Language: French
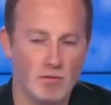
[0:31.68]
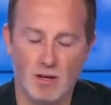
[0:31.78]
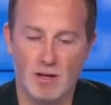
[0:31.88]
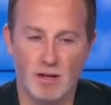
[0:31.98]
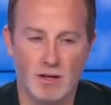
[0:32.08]

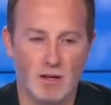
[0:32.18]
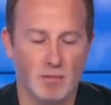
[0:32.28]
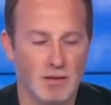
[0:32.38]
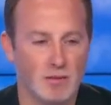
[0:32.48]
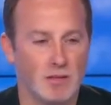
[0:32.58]
donc quelqu'un qui
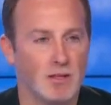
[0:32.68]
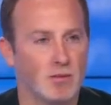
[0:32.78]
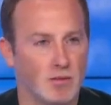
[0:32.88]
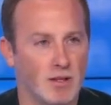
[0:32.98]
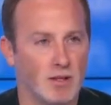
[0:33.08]
est pas censé être
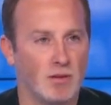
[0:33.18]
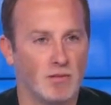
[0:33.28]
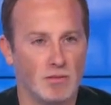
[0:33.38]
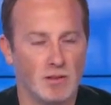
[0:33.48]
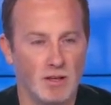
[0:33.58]
sur le
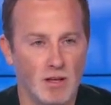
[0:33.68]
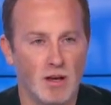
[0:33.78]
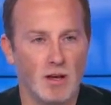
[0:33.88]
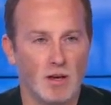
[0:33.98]
territoire français